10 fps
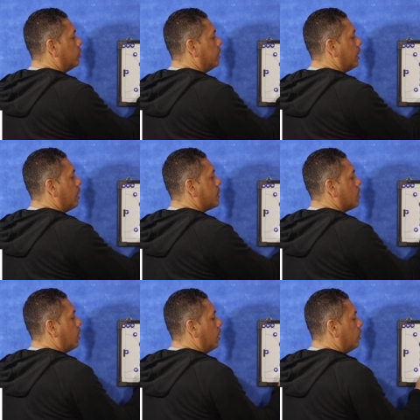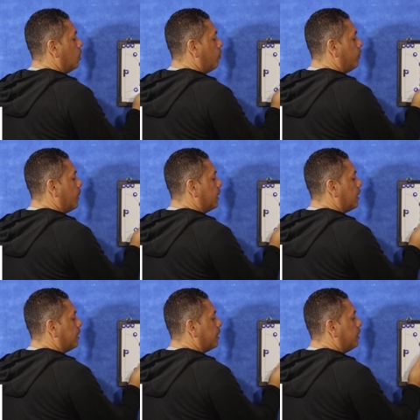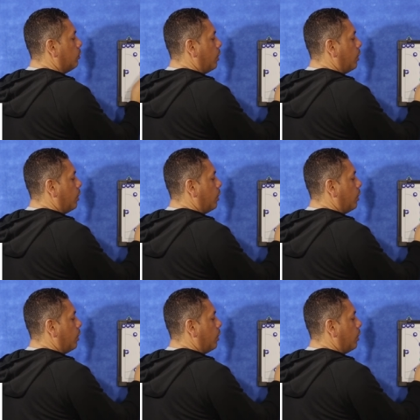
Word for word: دي الخمسة واحد في بقى التلاتة اتنين